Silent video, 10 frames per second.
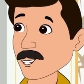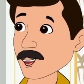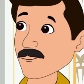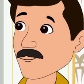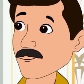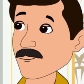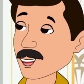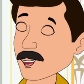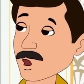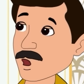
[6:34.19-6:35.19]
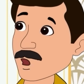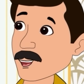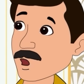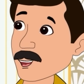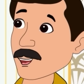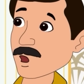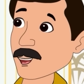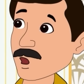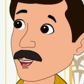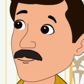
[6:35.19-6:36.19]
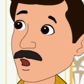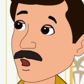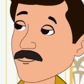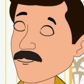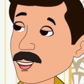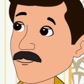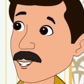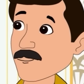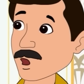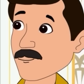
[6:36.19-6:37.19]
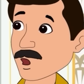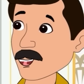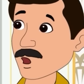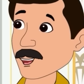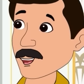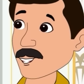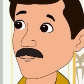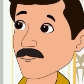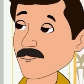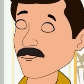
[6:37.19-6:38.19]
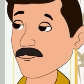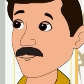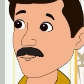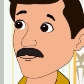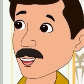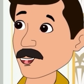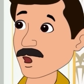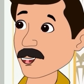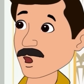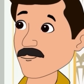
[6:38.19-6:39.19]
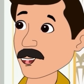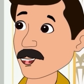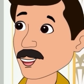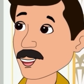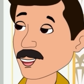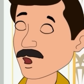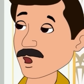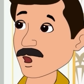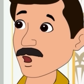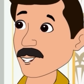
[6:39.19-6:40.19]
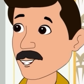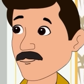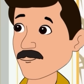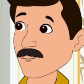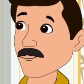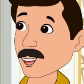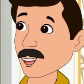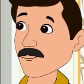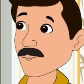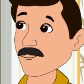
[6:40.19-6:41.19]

हो और चलने फिरने के नाम पर ट्रेडमिल पर वॉक कर लेती हो ऐसे हो गया तुम्हारा ये दर्द ठीक है हाँ?